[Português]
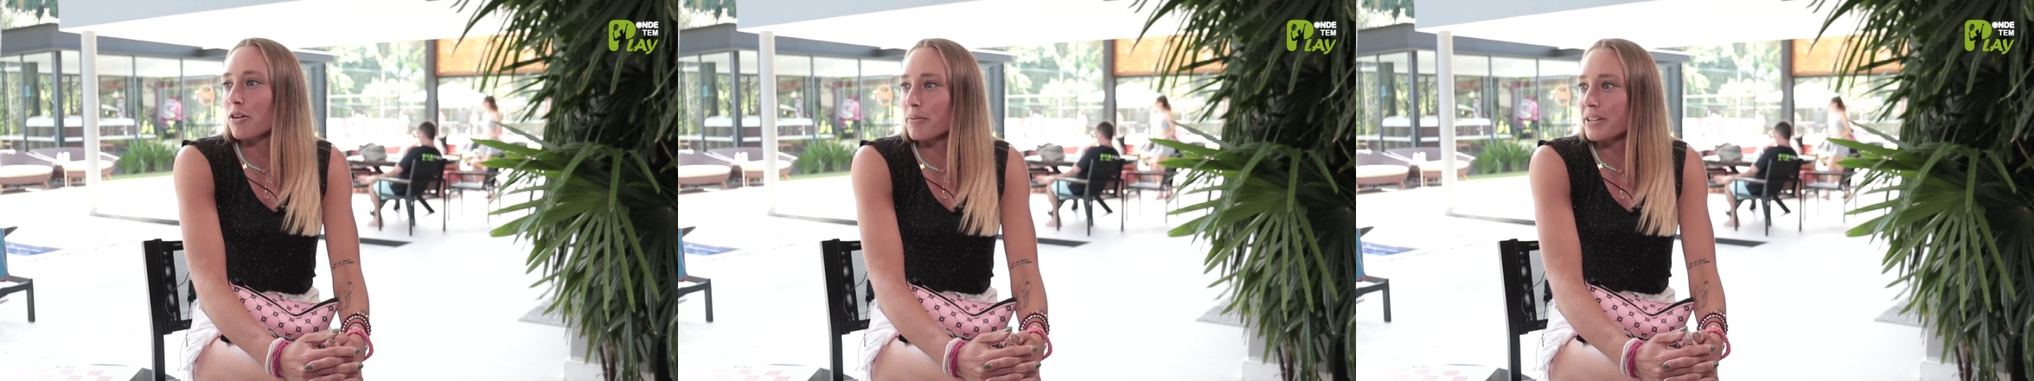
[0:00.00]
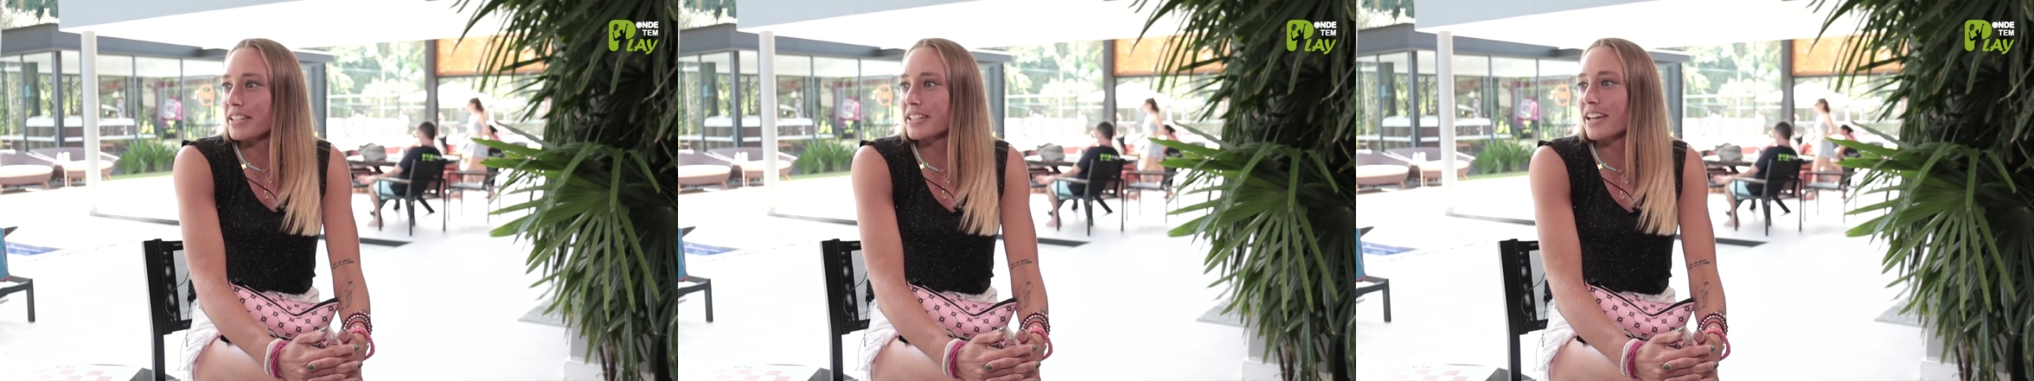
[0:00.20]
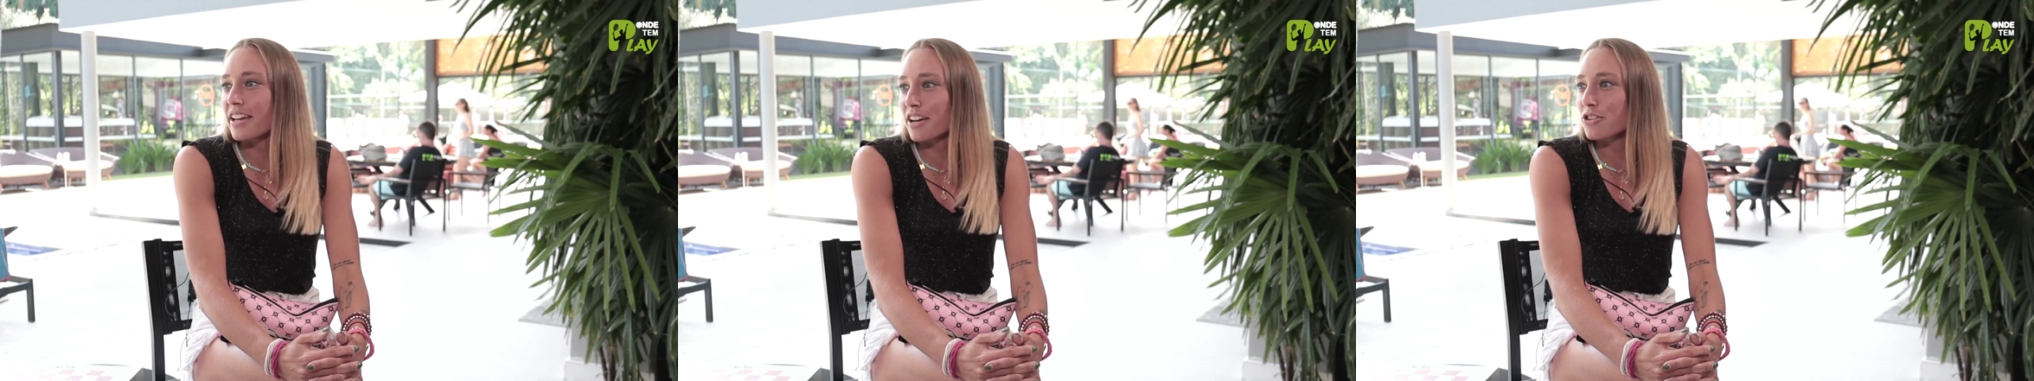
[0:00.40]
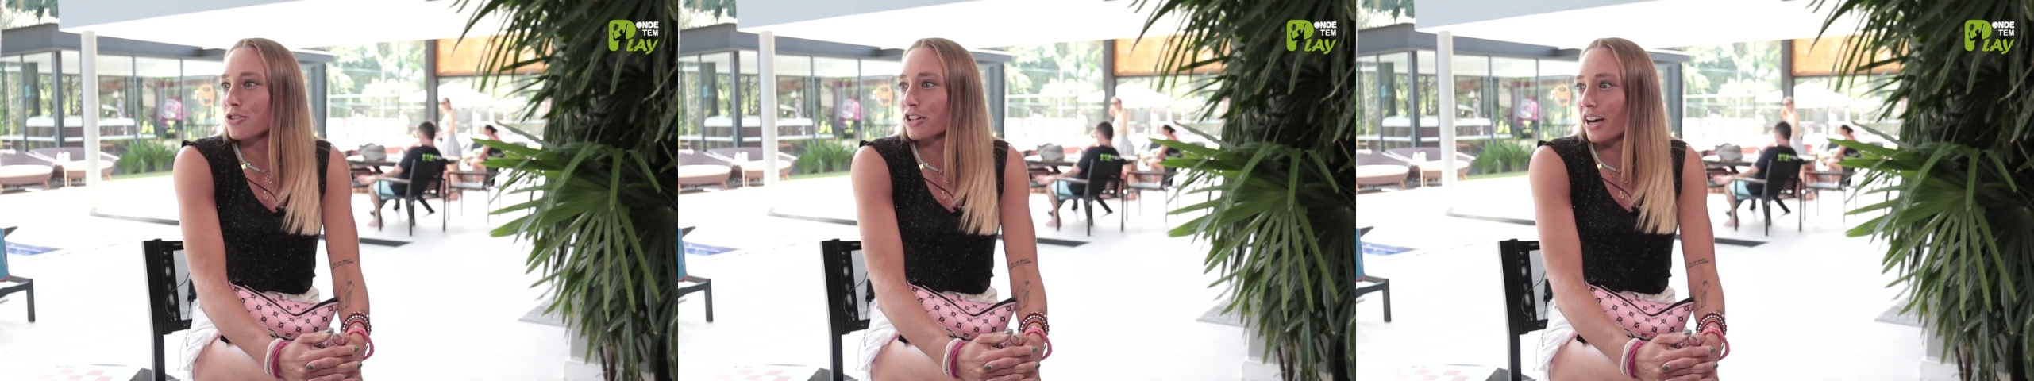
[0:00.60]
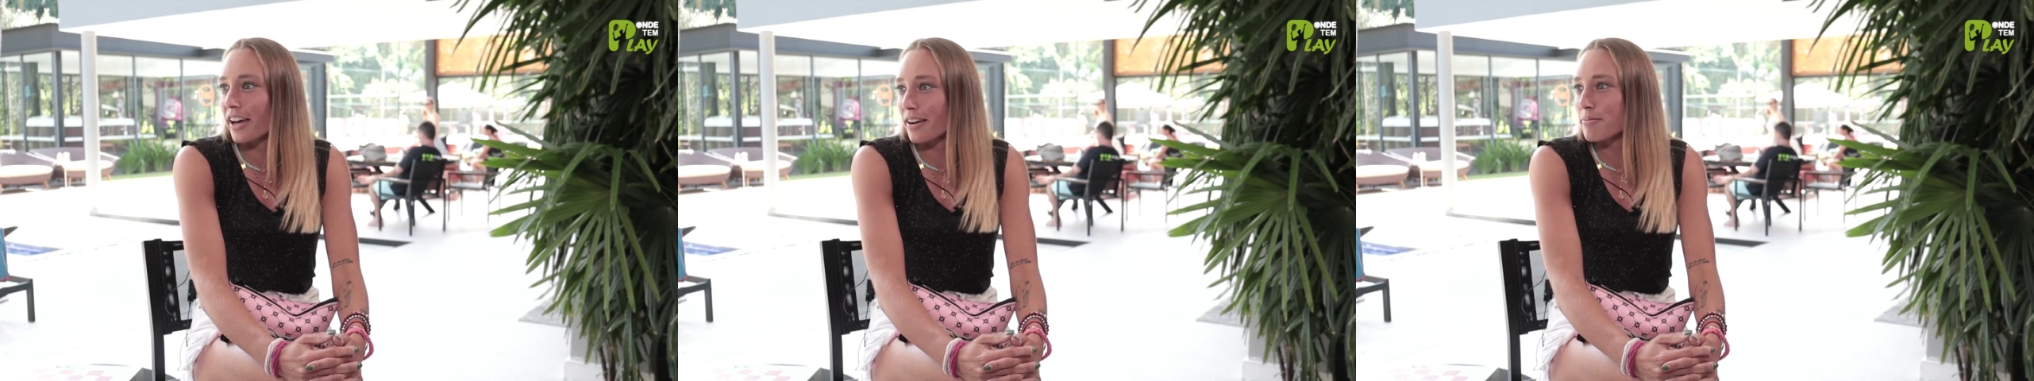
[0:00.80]
comecei a
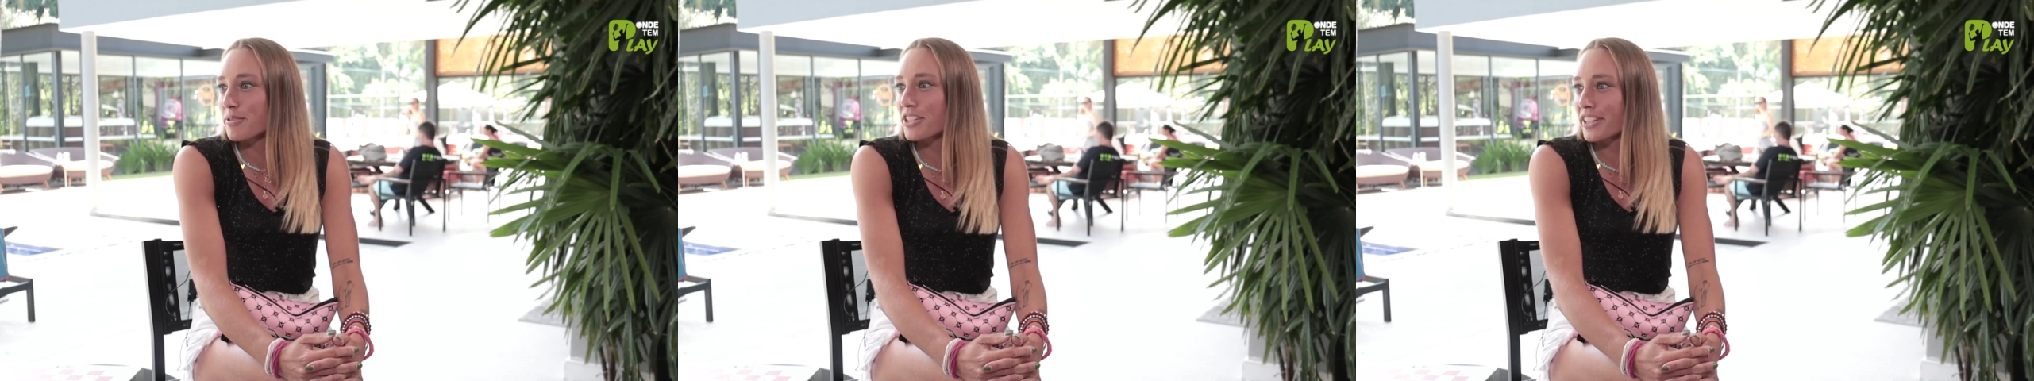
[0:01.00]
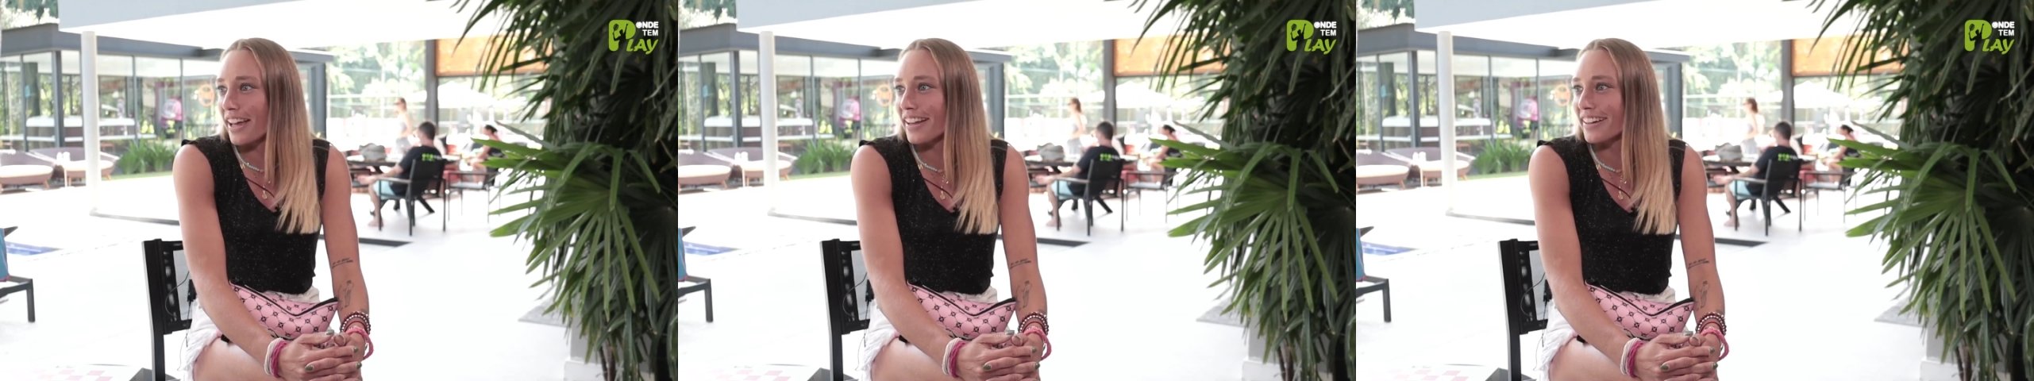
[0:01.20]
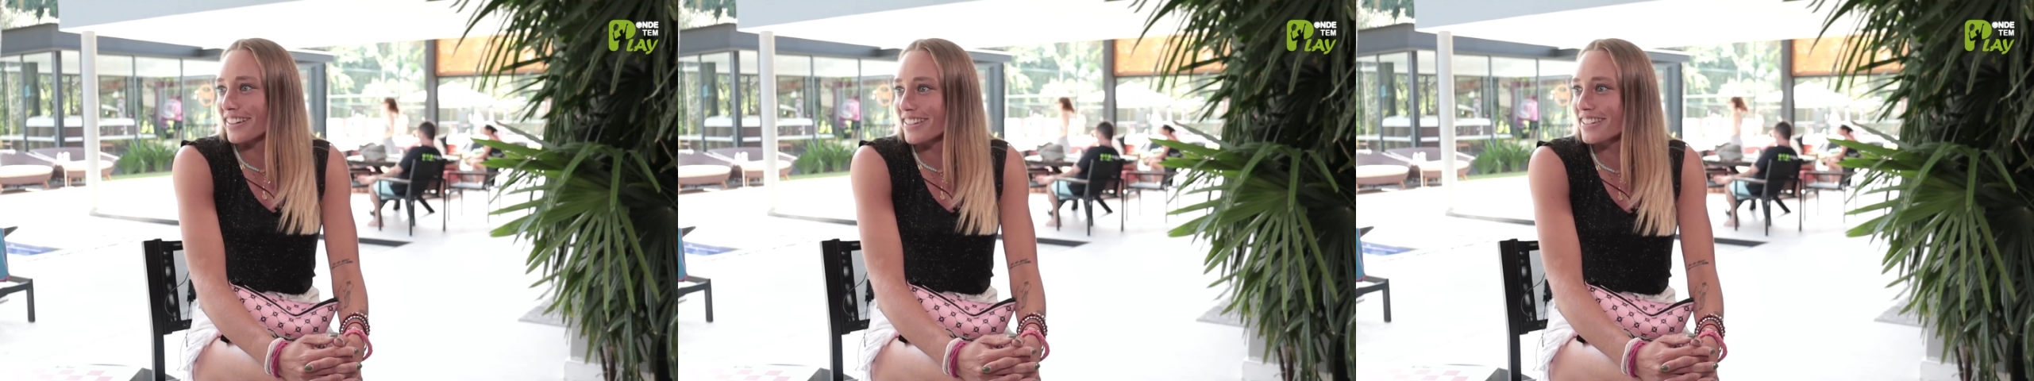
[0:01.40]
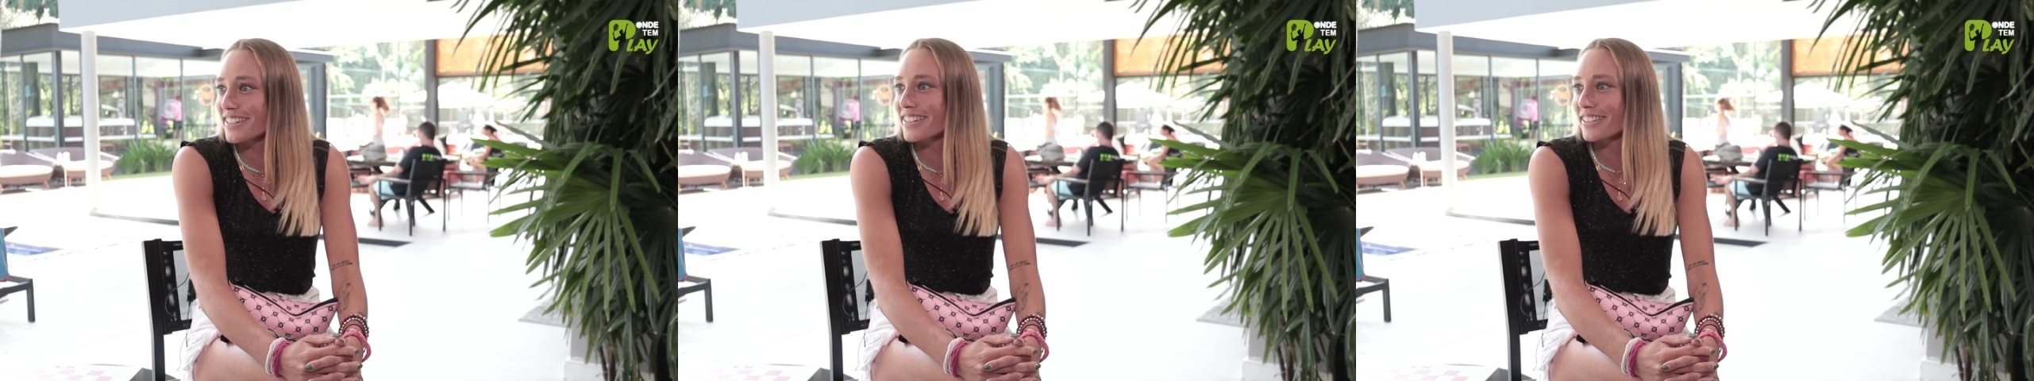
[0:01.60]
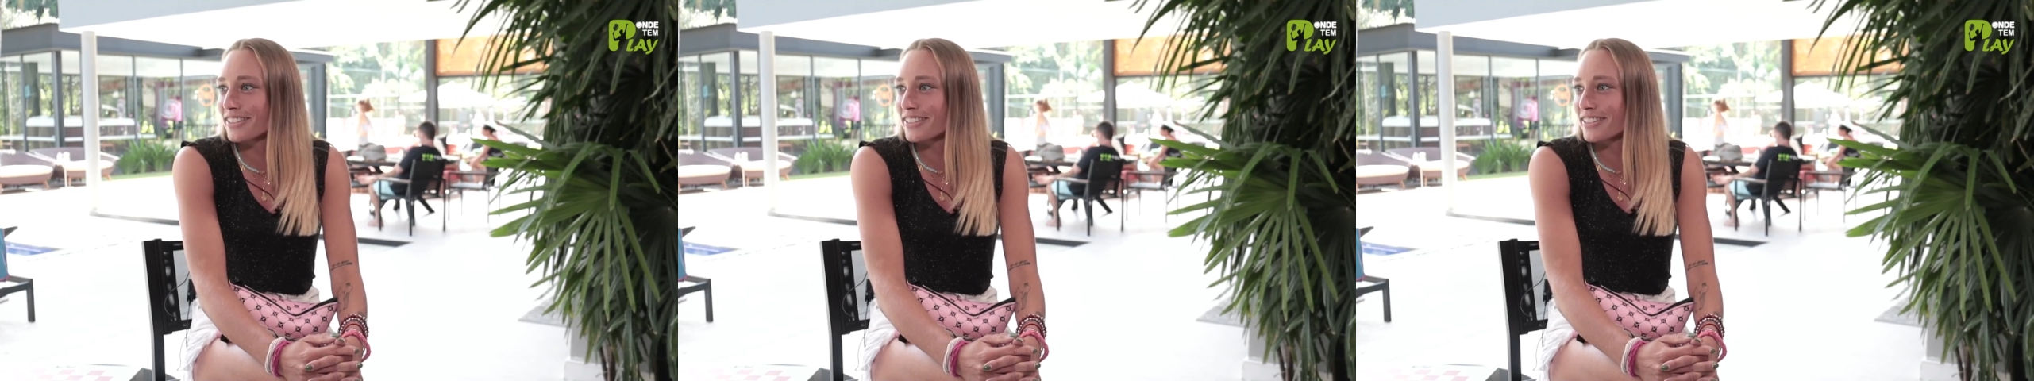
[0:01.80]
jogar a beach tennis.